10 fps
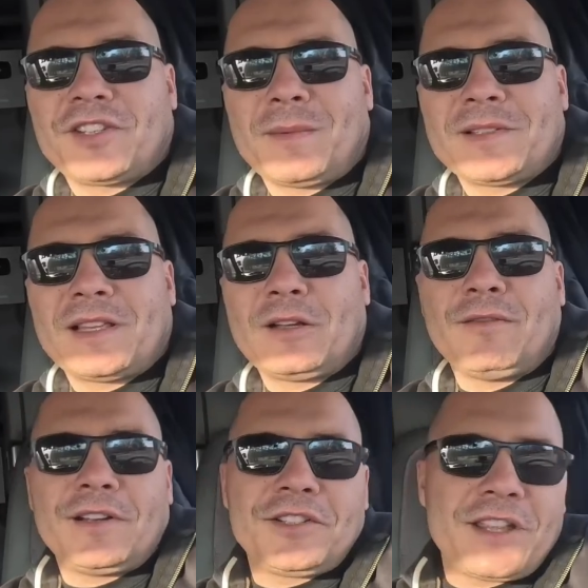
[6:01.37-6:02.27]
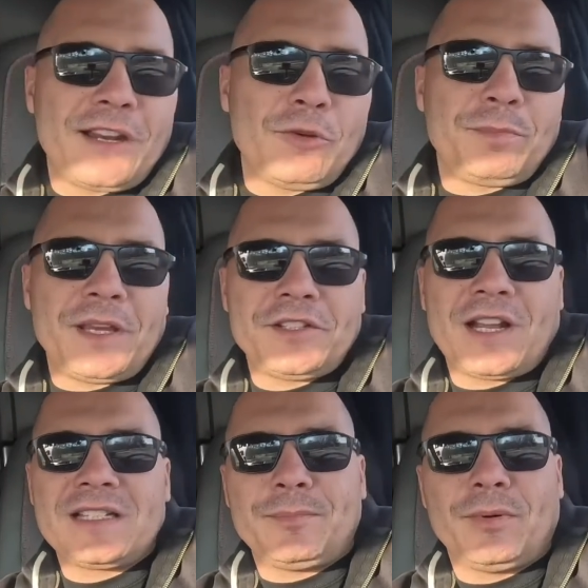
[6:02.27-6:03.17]
trzeba zatankować 4 lub 5
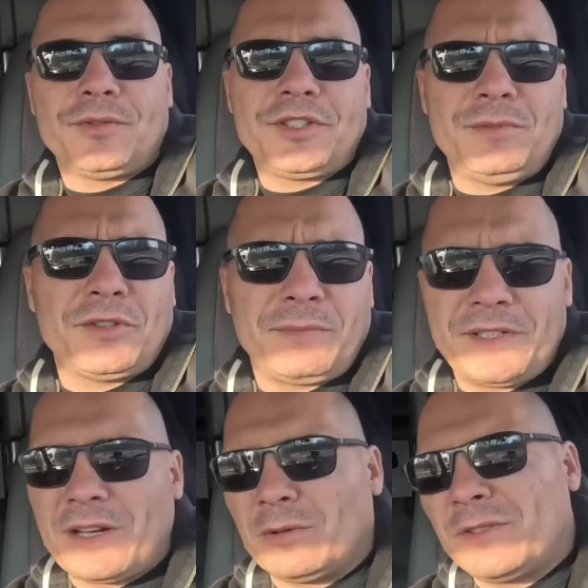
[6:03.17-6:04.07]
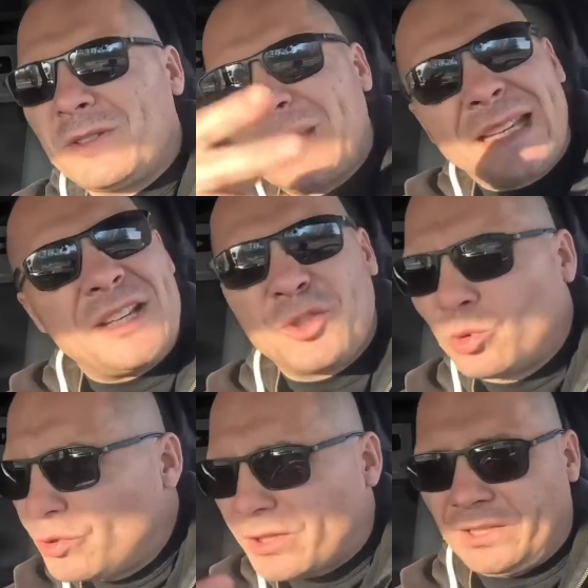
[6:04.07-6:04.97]
razy po 75 galonów. To są takie
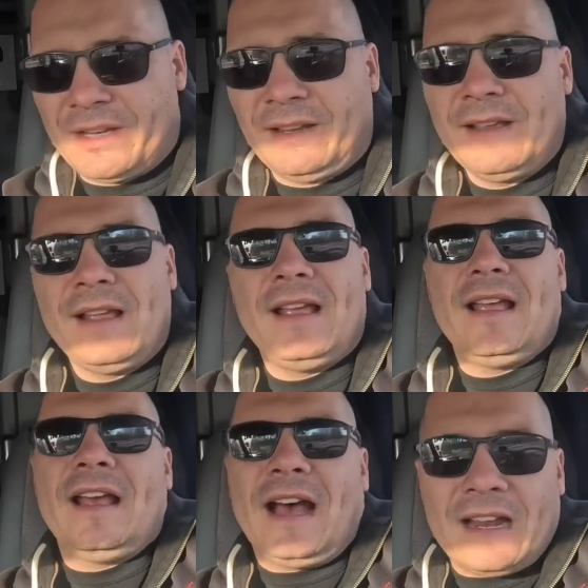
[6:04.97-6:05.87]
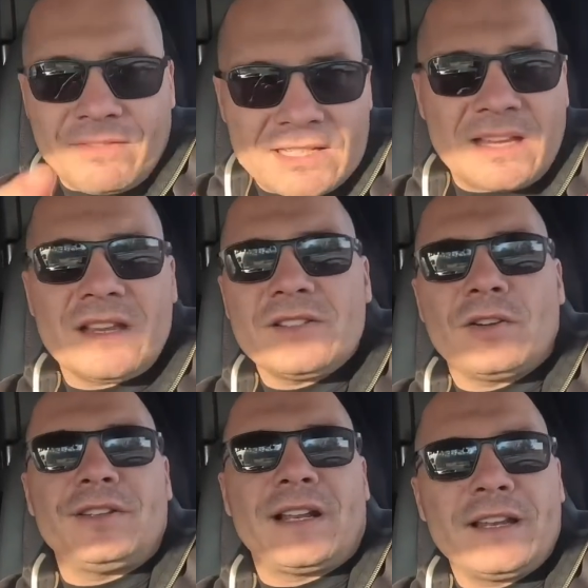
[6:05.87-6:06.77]
sztuczki, nie? Ale wracając do
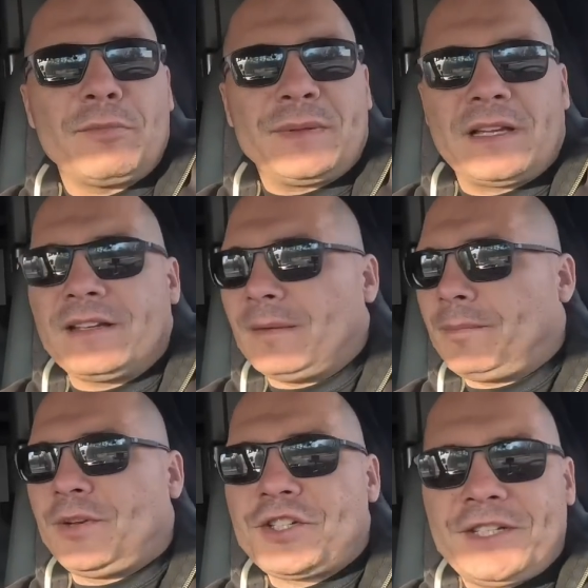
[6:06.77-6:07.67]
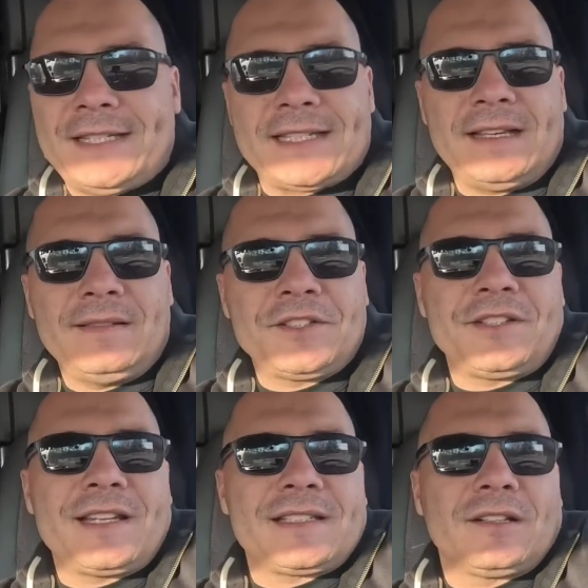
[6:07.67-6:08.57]
oryginalnego pytania. Prysznice,
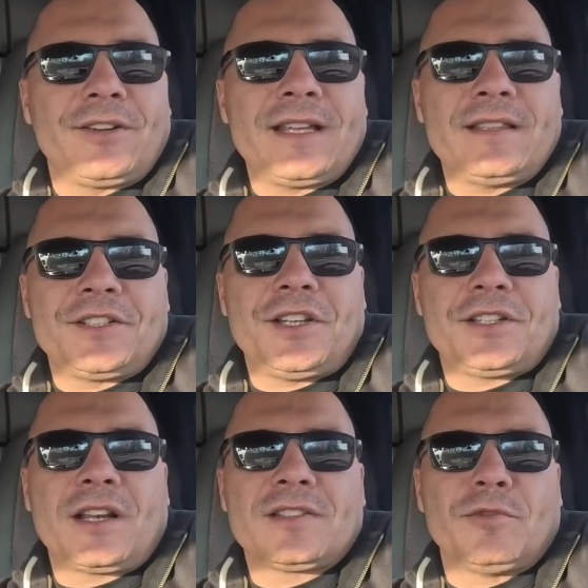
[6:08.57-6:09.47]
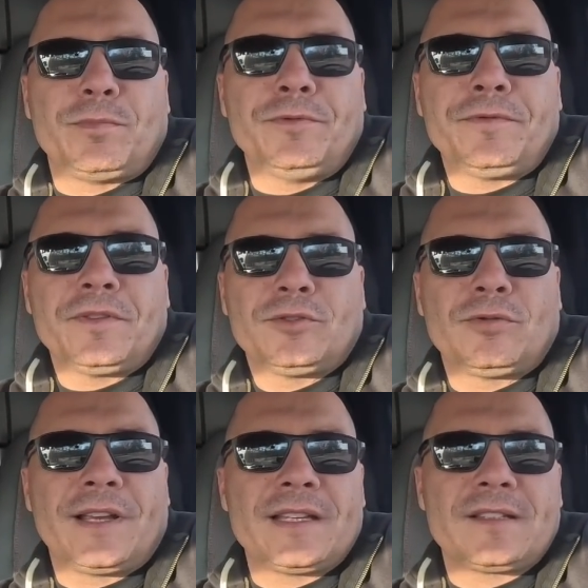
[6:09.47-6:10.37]
znaczy jest tylko jedna sieć trackstopów,
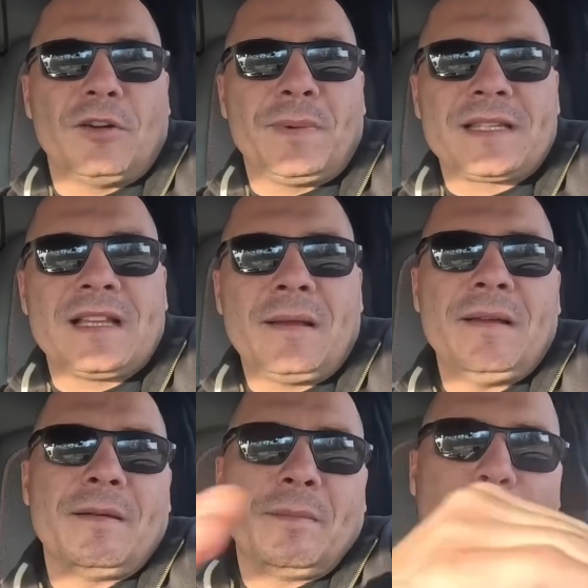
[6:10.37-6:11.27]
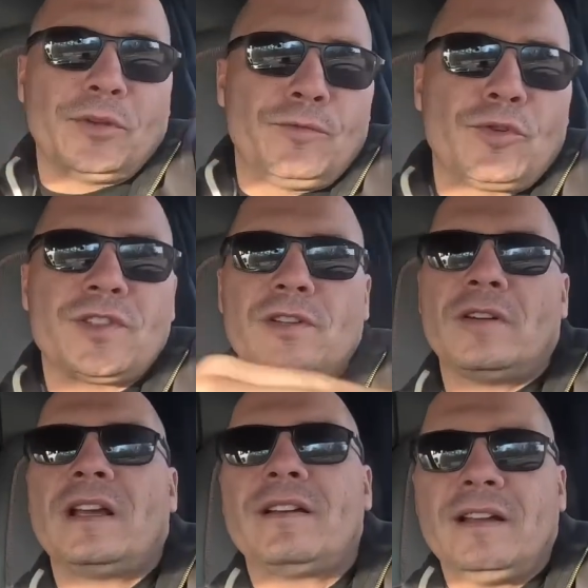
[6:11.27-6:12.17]
która jest obecna po dwóch
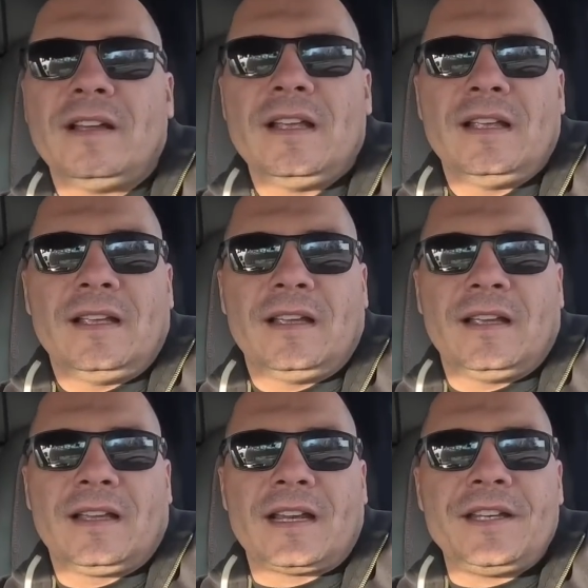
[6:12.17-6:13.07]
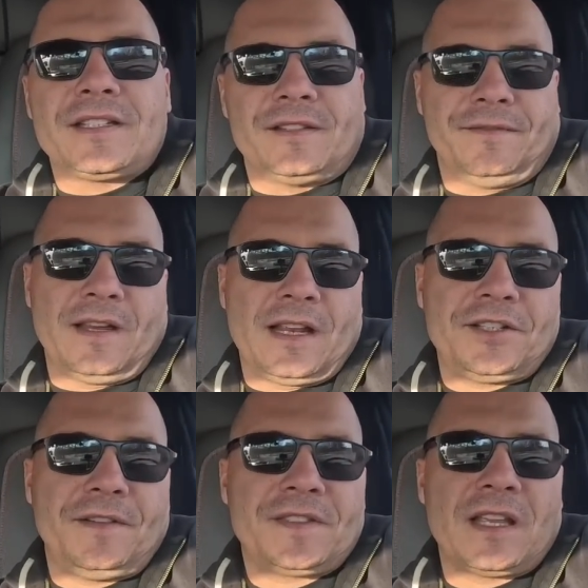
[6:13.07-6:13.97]
stronach e, granicy, w
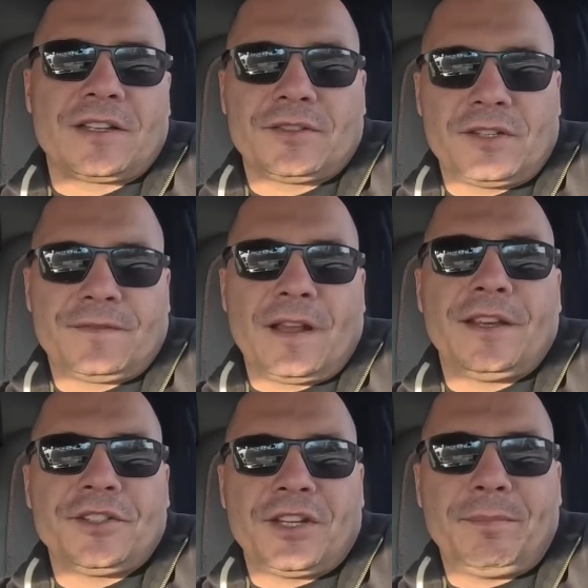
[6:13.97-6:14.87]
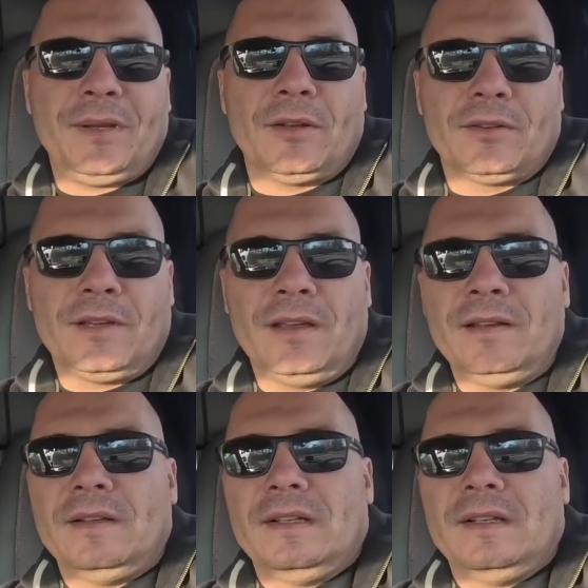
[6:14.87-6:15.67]
Kanadzie i w Stanach. To jest Flying J Pilot, nie?